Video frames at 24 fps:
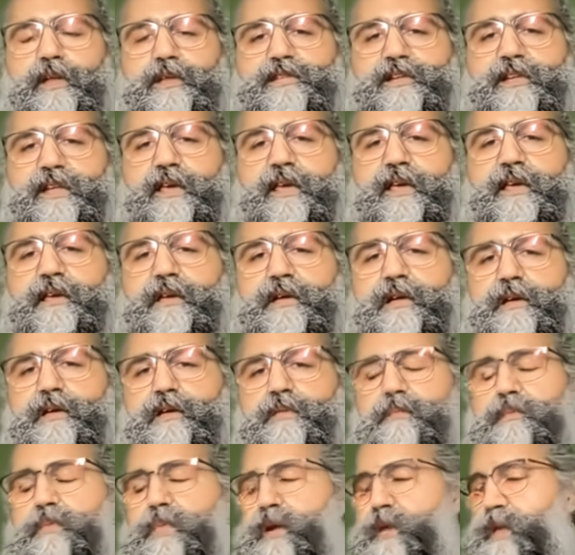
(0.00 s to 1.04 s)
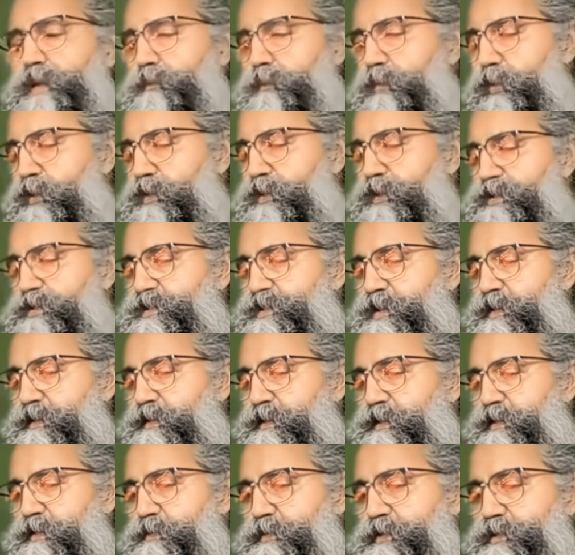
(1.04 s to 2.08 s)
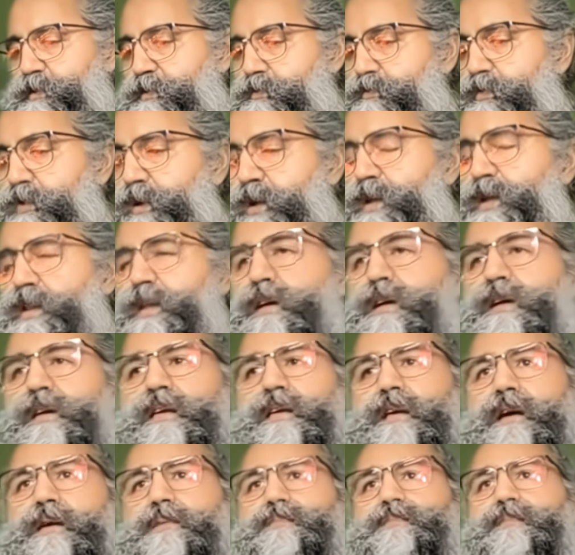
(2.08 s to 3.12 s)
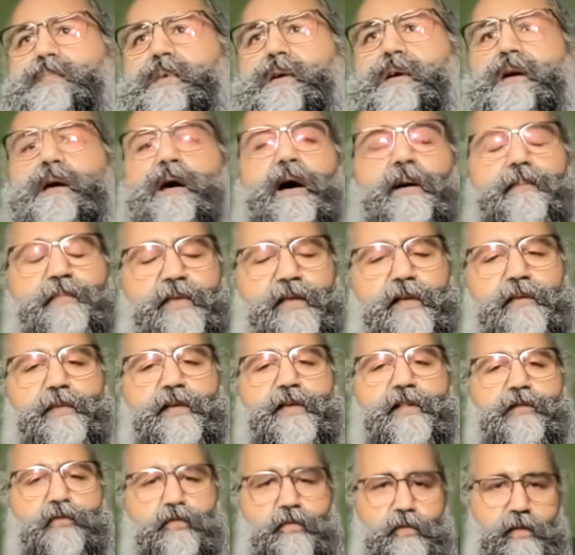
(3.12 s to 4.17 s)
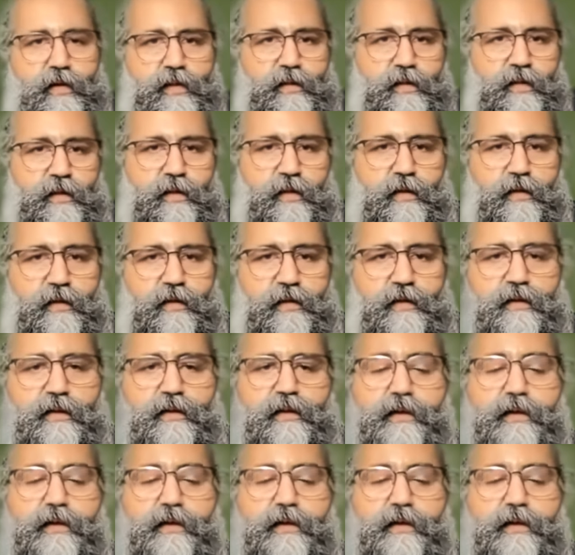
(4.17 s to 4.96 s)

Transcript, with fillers: रजनी एक बड़ी इंपॉर्टेंट चीज़ है समझ रहा हूँ कहीं ना कहीं आप आप सभी लोगों के लिए है